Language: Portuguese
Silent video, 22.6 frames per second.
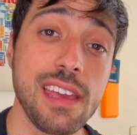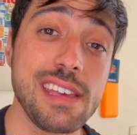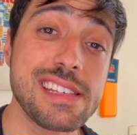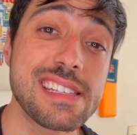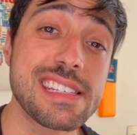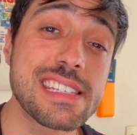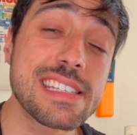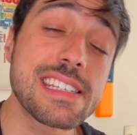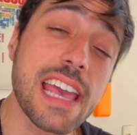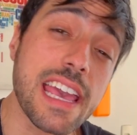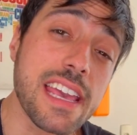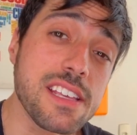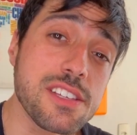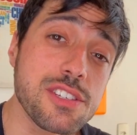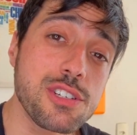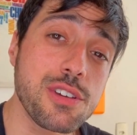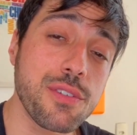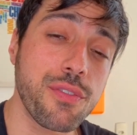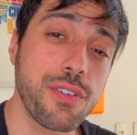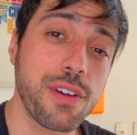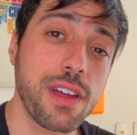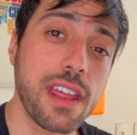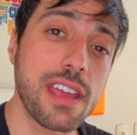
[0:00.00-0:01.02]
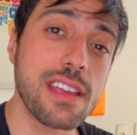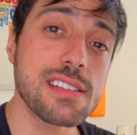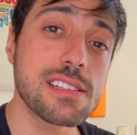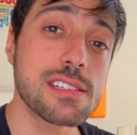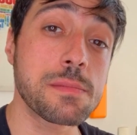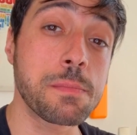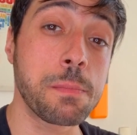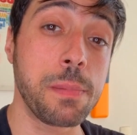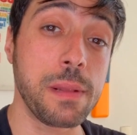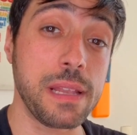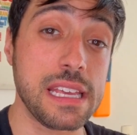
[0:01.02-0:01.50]
E seis
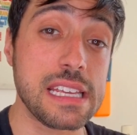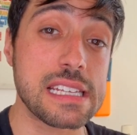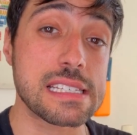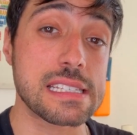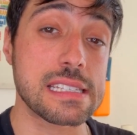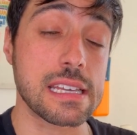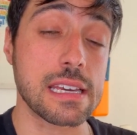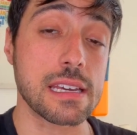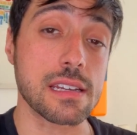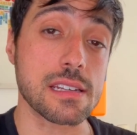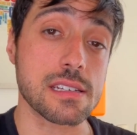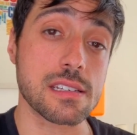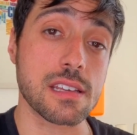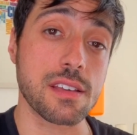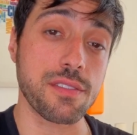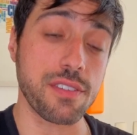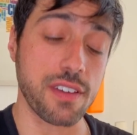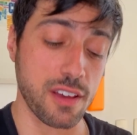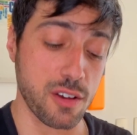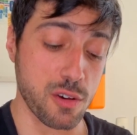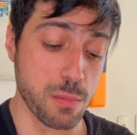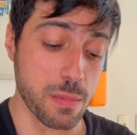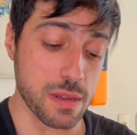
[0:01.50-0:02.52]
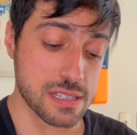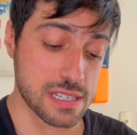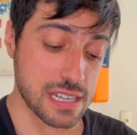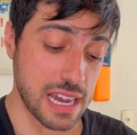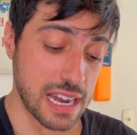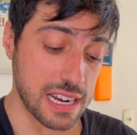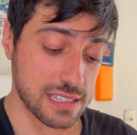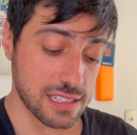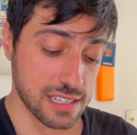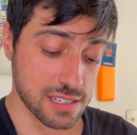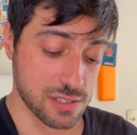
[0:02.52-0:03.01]
diferentes blisters, que vem com umas
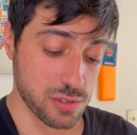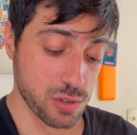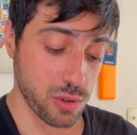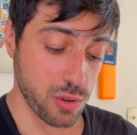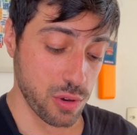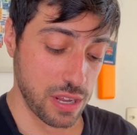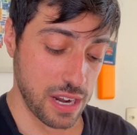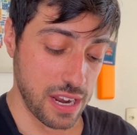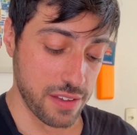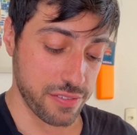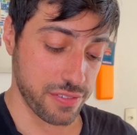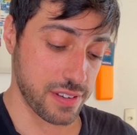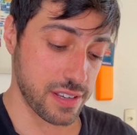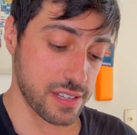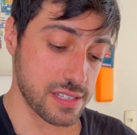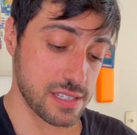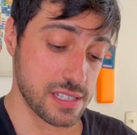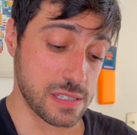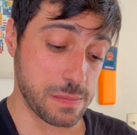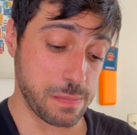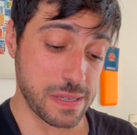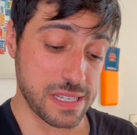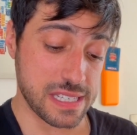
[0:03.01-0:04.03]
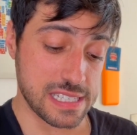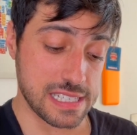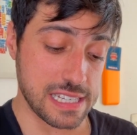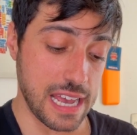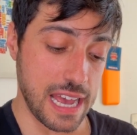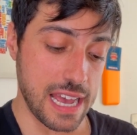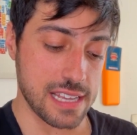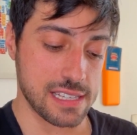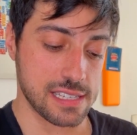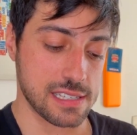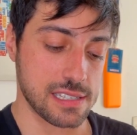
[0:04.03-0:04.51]
cartas holográficas
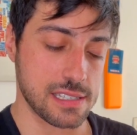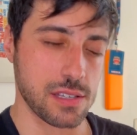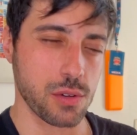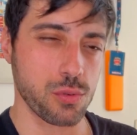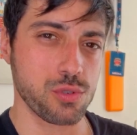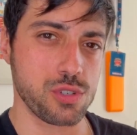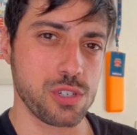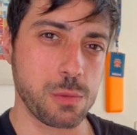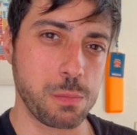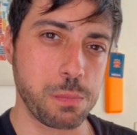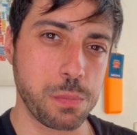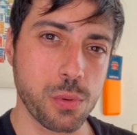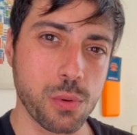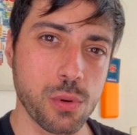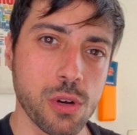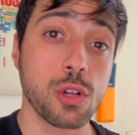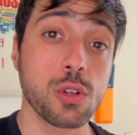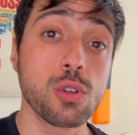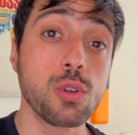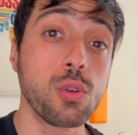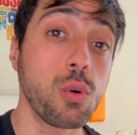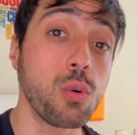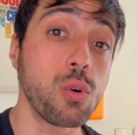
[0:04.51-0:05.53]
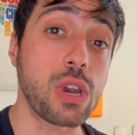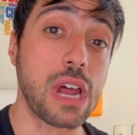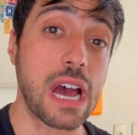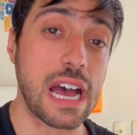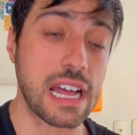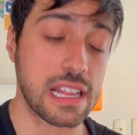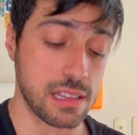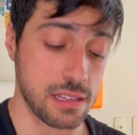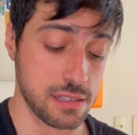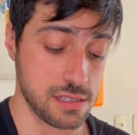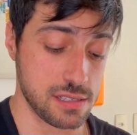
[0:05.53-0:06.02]
especiais, que são tipo
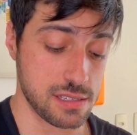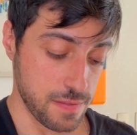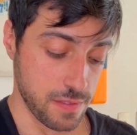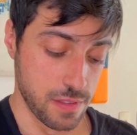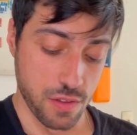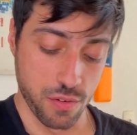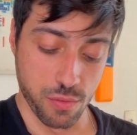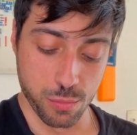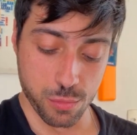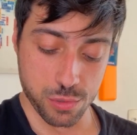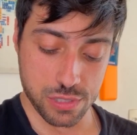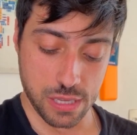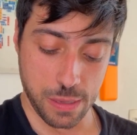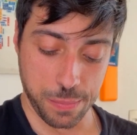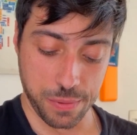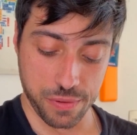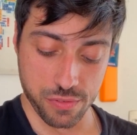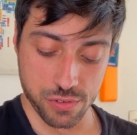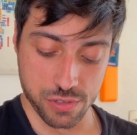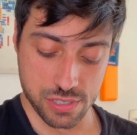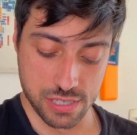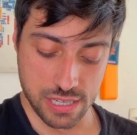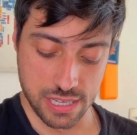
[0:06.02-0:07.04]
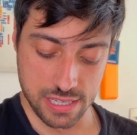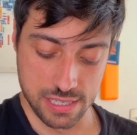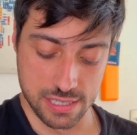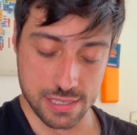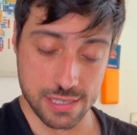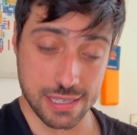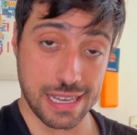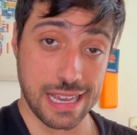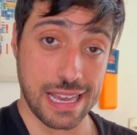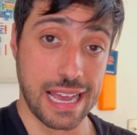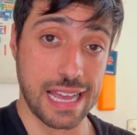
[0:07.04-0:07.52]
douradas. Eu vou mostrar pra
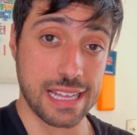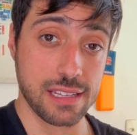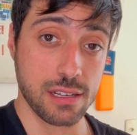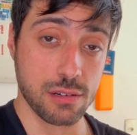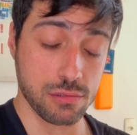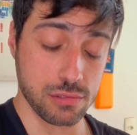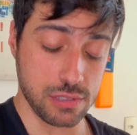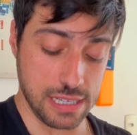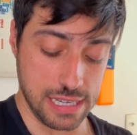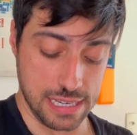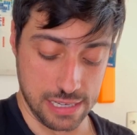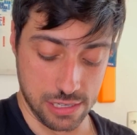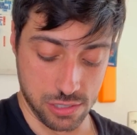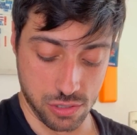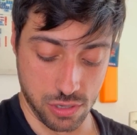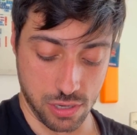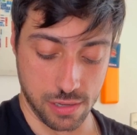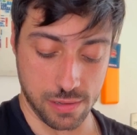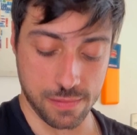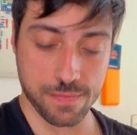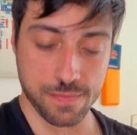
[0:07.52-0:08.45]
vocês cada um deles, ó.